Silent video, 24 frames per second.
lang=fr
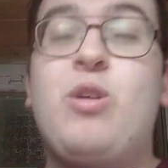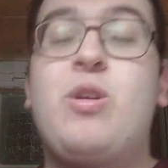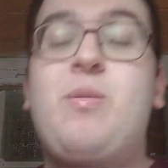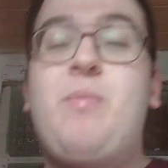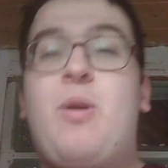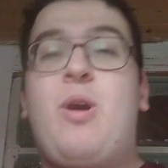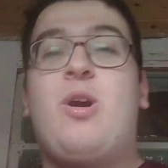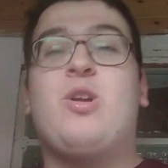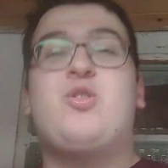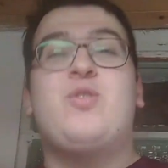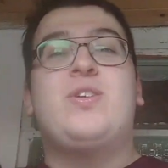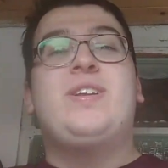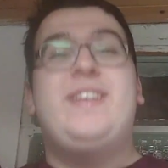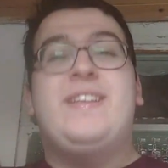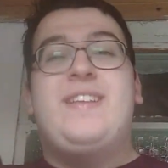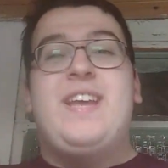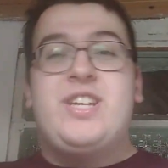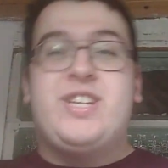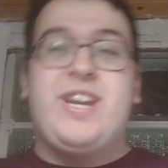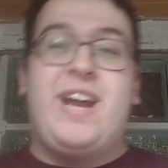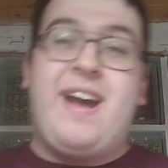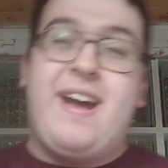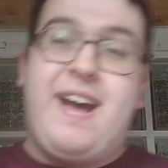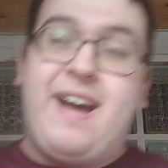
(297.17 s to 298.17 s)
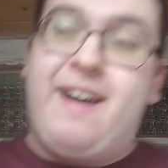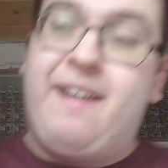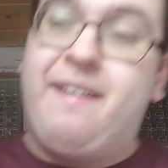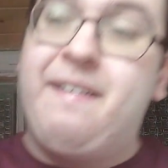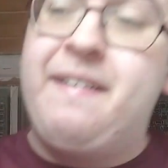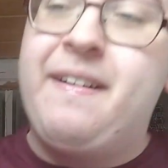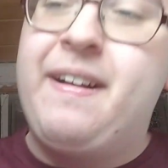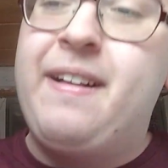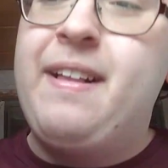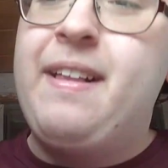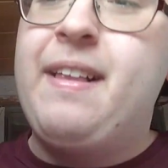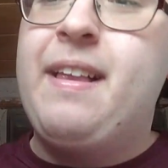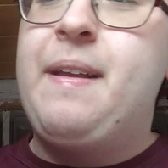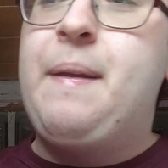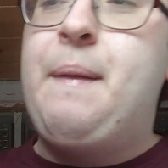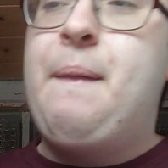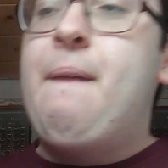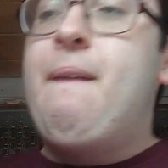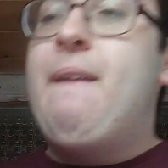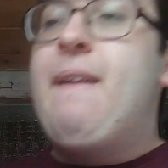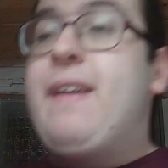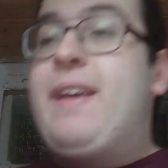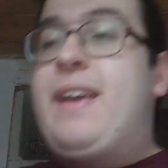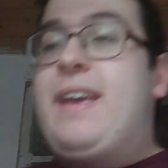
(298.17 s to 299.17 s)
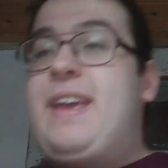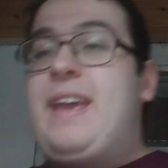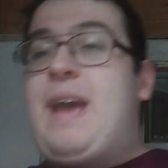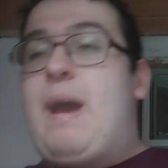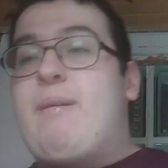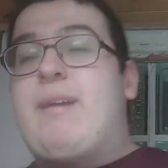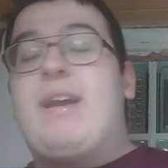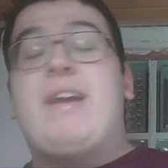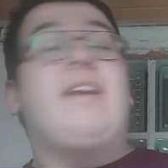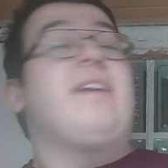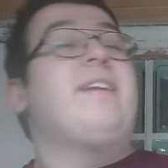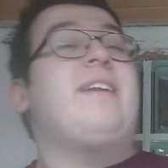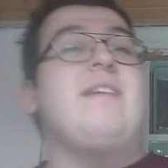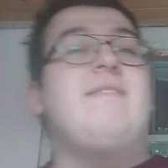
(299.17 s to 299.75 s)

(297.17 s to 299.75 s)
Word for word: tout le monde, je vous le dis déjà et après,